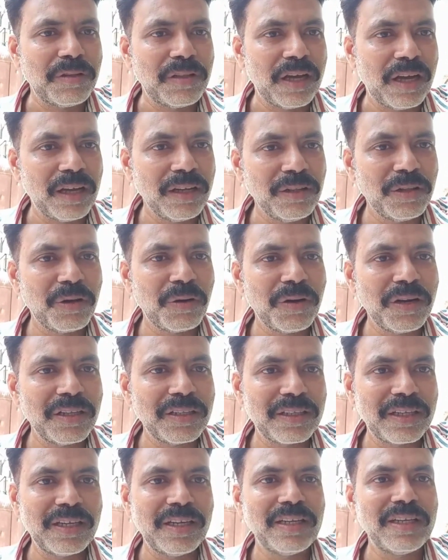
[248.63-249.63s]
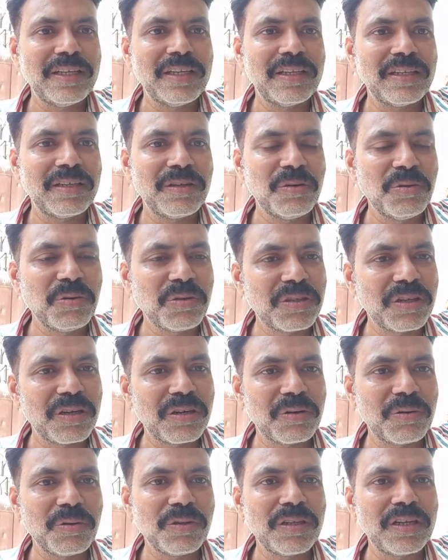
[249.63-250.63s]
धन दौलत के लिए कुछ न
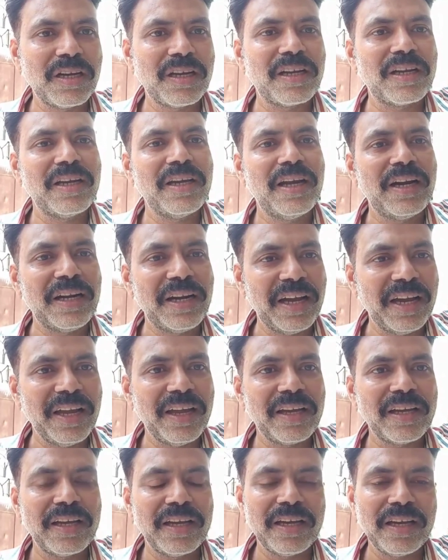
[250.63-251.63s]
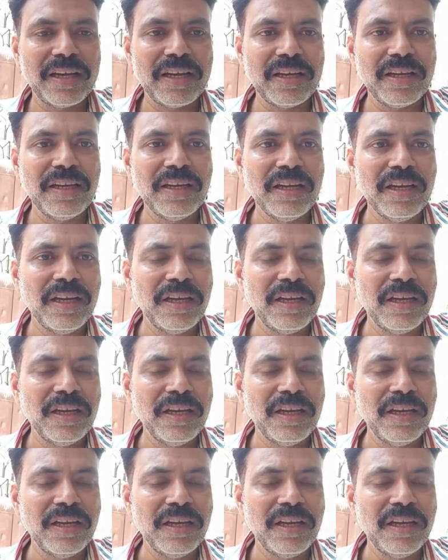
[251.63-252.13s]
कुछ करके हटाया गया है